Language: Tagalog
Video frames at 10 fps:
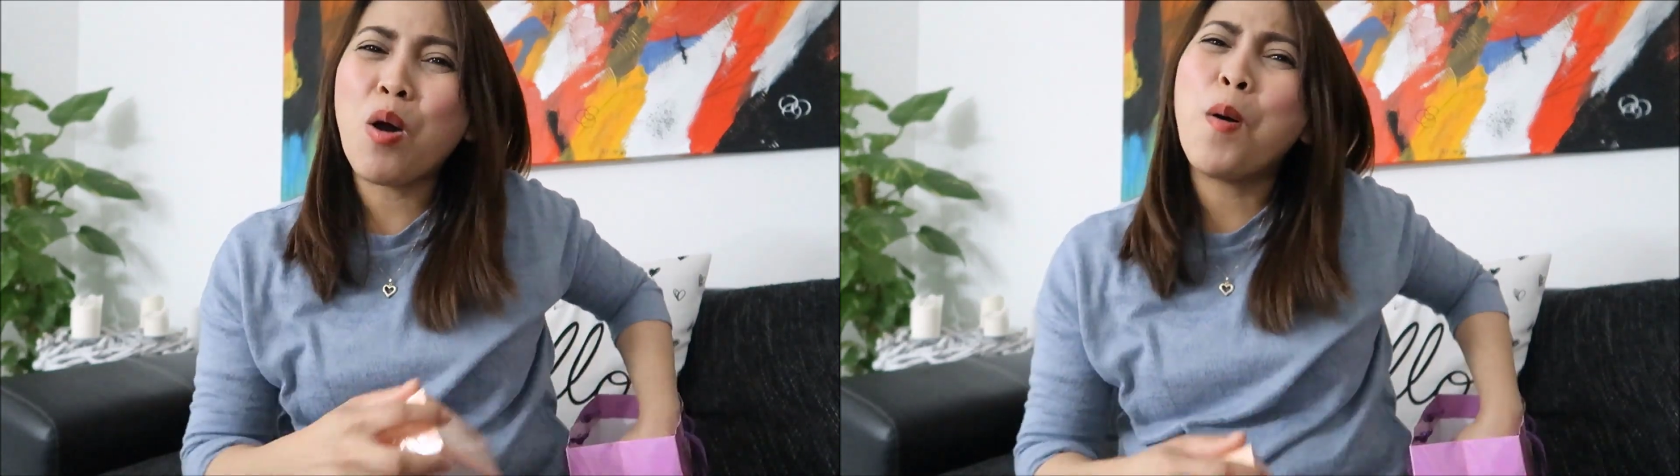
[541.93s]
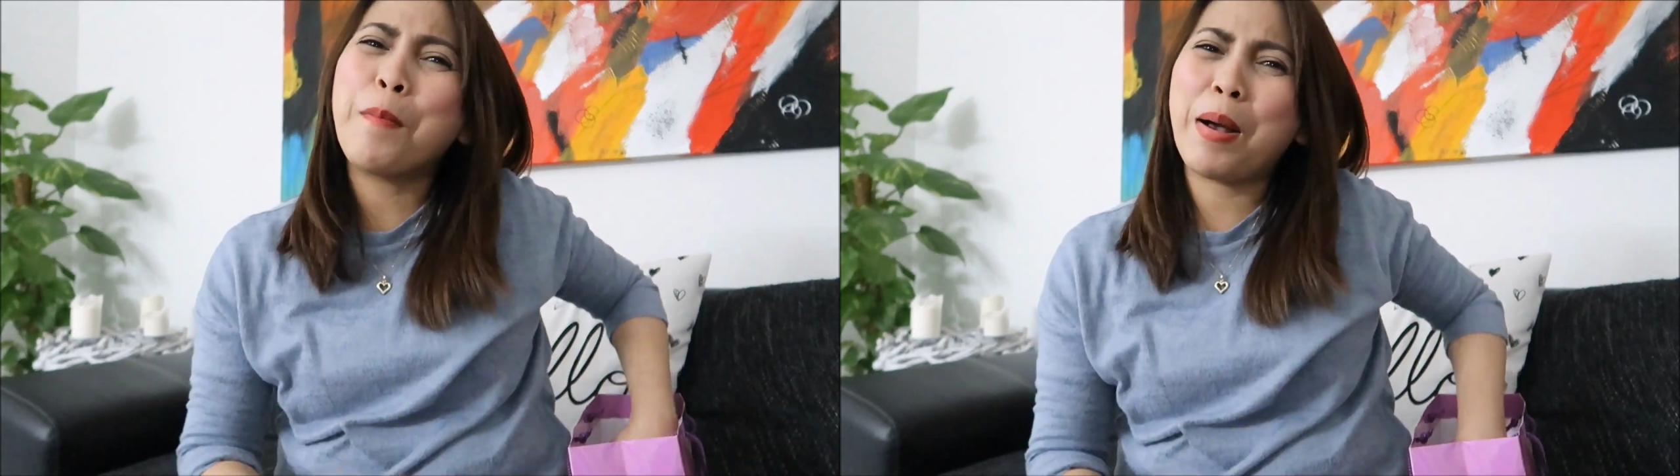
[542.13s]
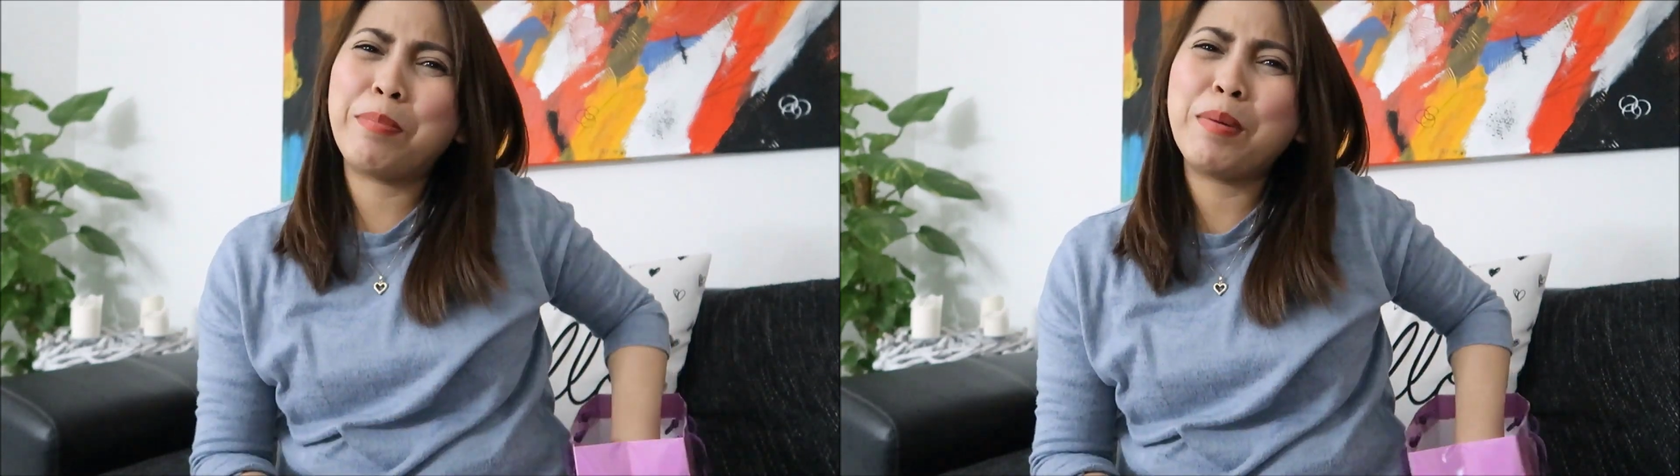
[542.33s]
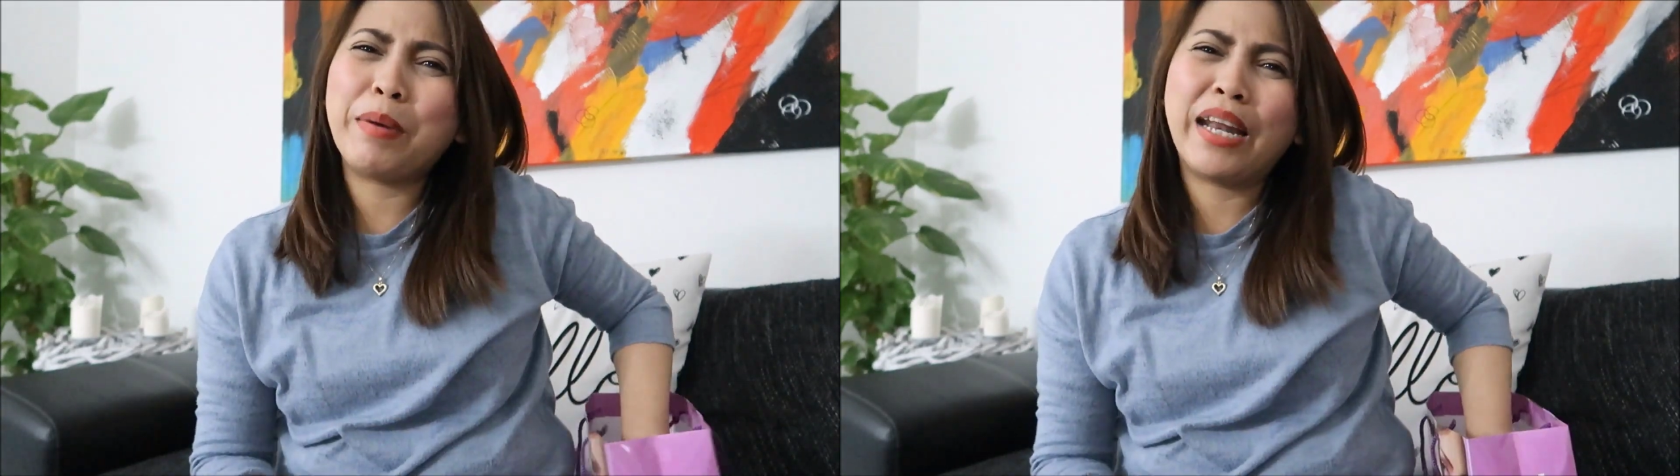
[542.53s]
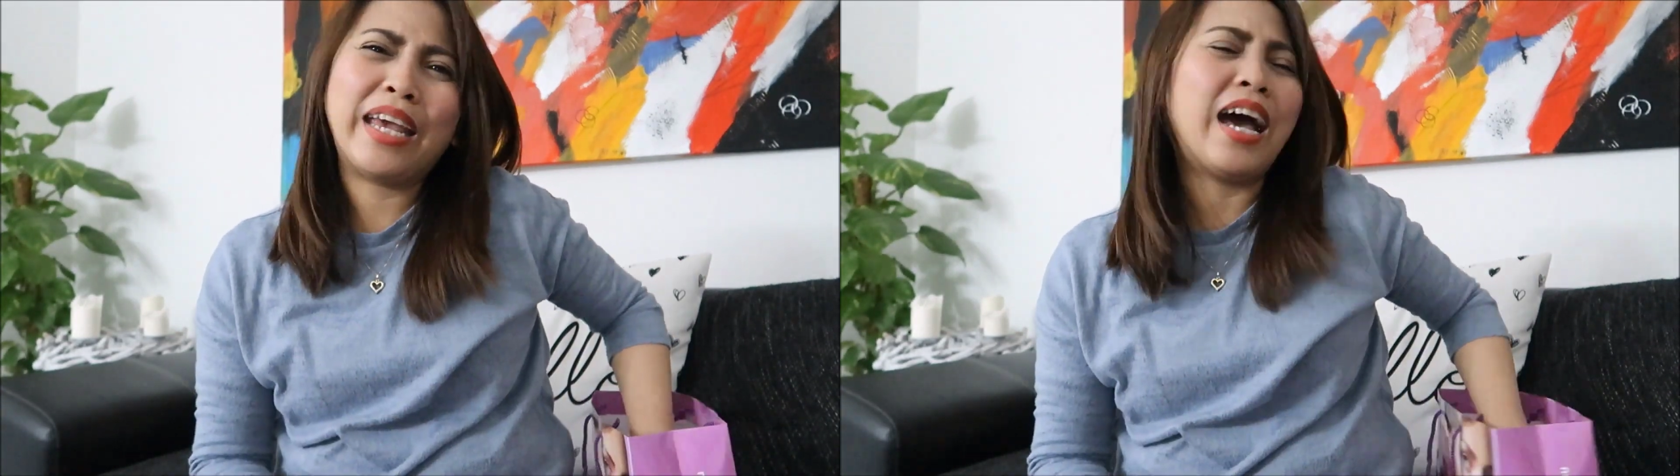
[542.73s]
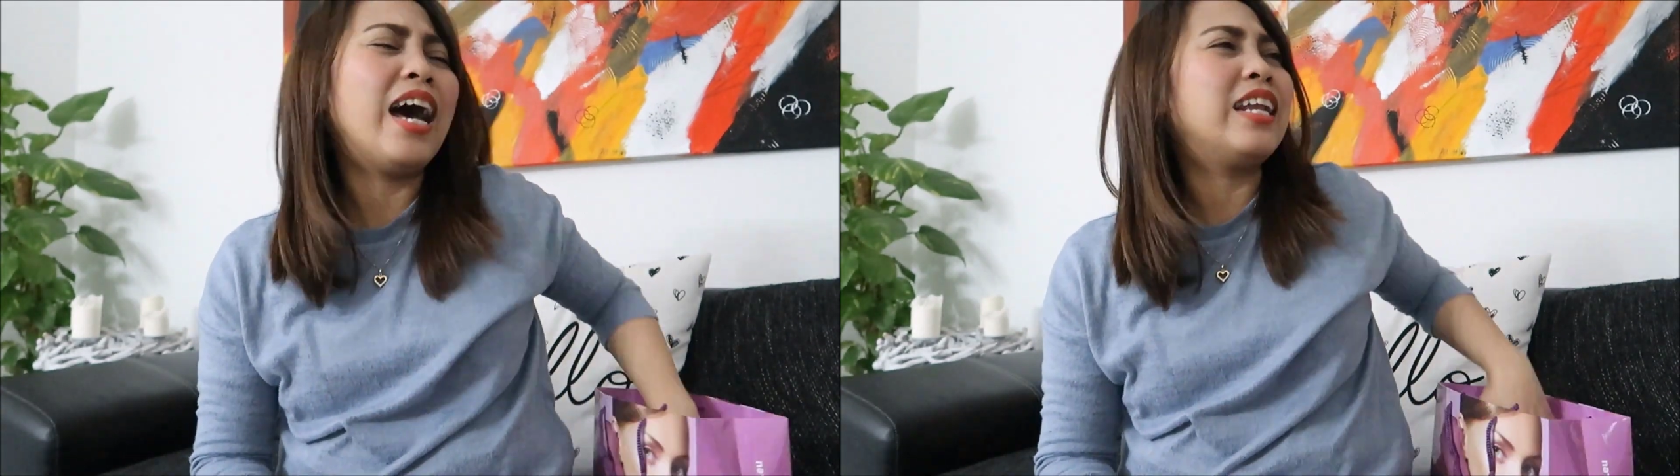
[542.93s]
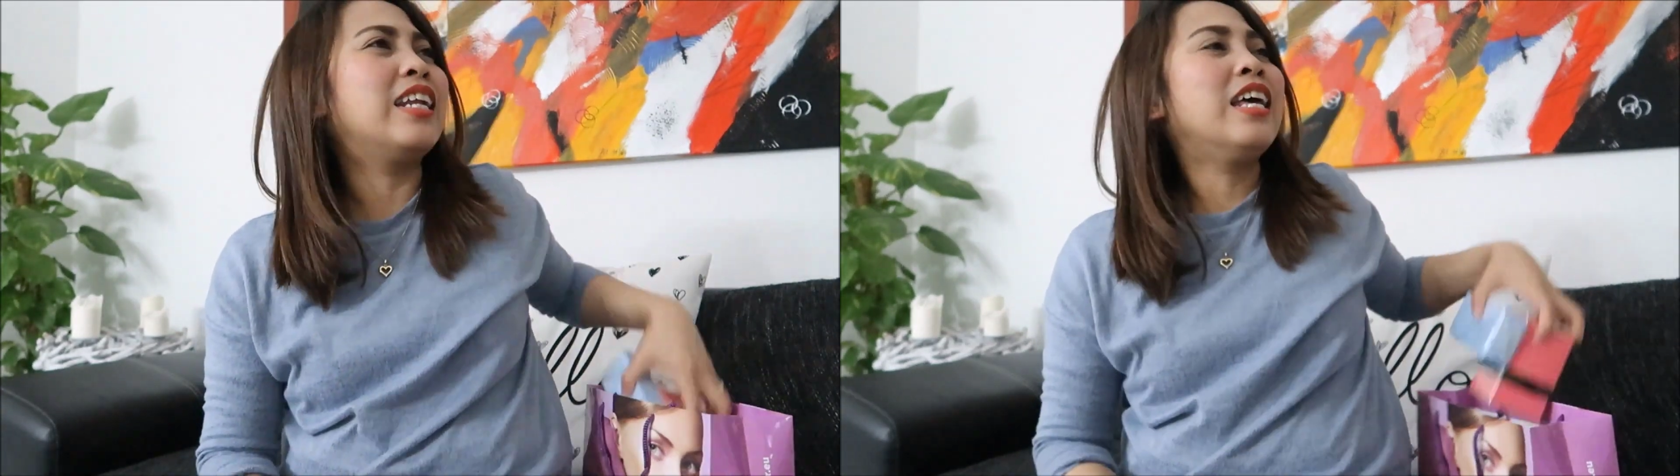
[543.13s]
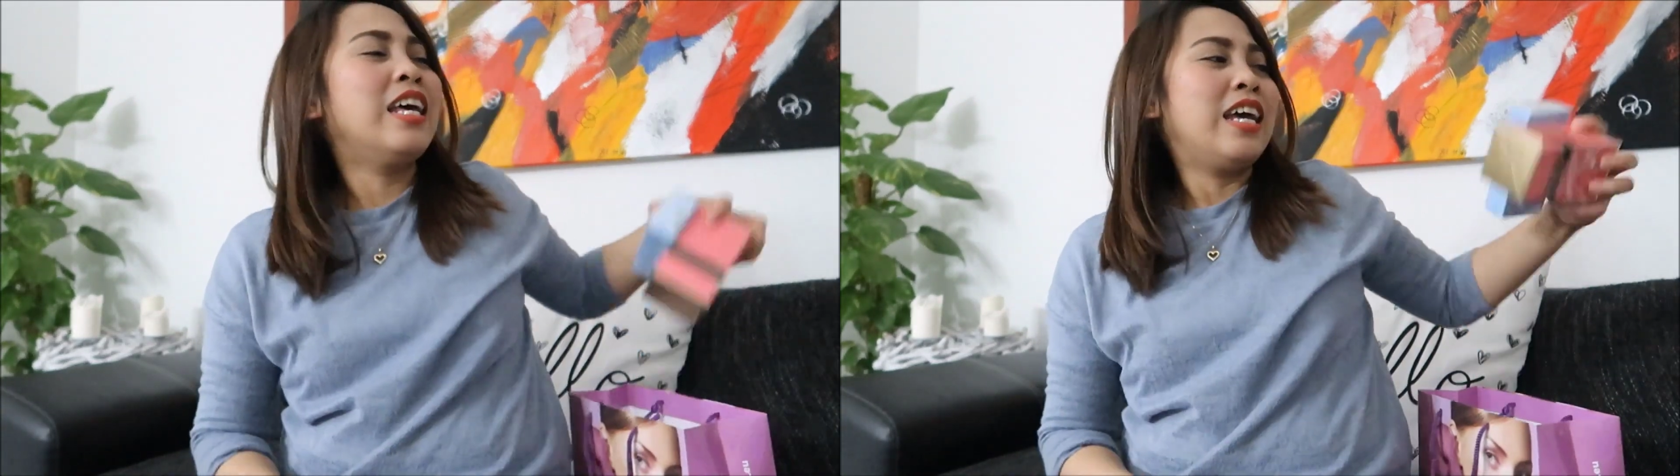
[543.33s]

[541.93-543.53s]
akong pagpipilian.